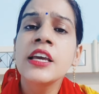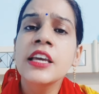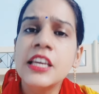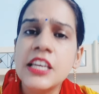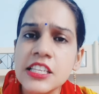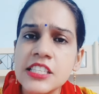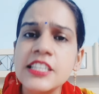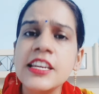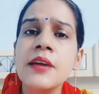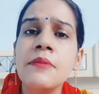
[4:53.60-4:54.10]

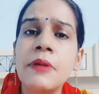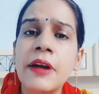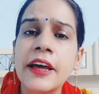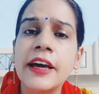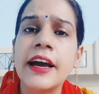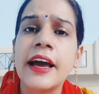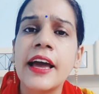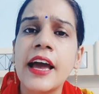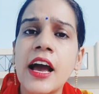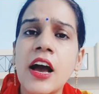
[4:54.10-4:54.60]
किसने
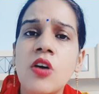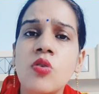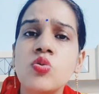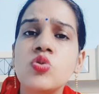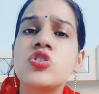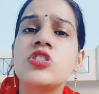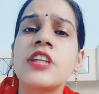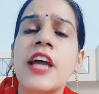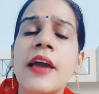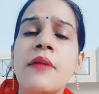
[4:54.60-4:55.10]
भड़काया
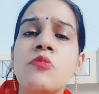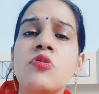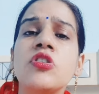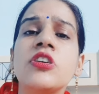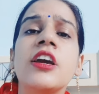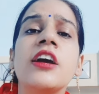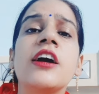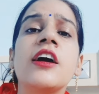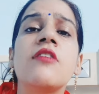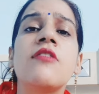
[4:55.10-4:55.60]
उस टाइम
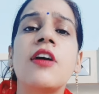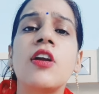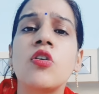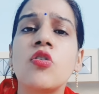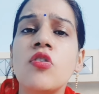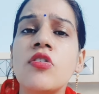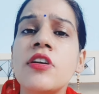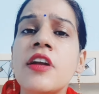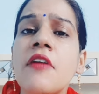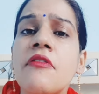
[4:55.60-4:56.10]
उनके घर वालों
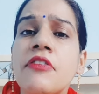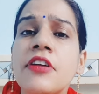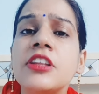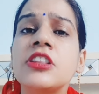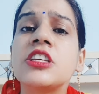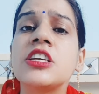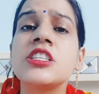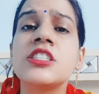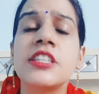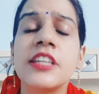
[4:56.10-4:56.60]
को नफरत
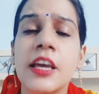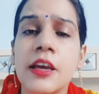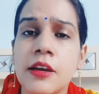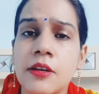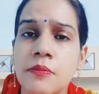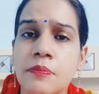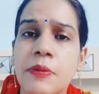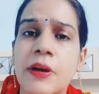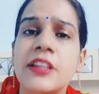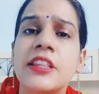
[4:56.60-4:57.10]
किसने
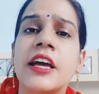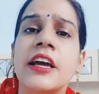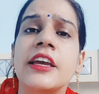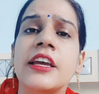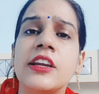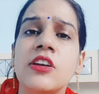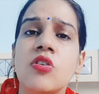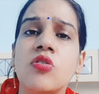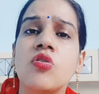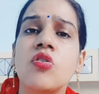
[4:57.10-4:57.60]
पैदा की
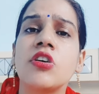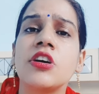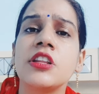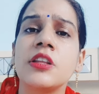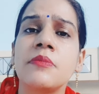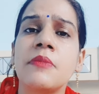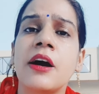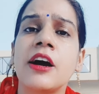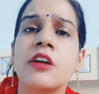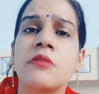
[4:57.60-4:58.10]
लोगों के
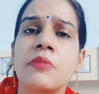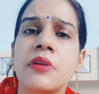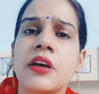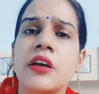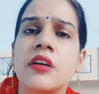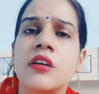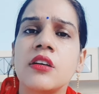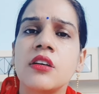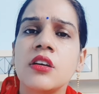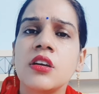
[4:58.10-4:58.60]
दिमाग में
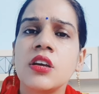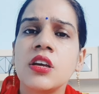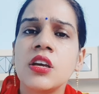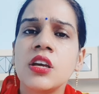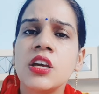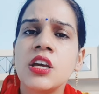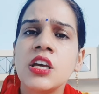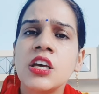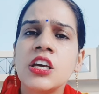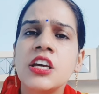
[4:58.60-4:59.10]

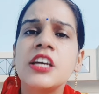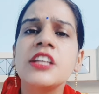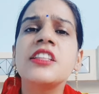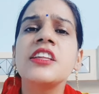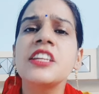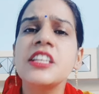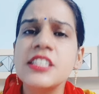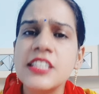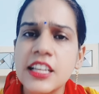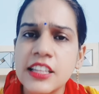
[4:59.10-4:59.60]

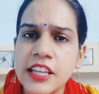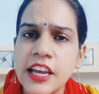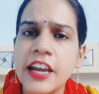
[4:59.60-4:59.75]
कितनी ज्यादा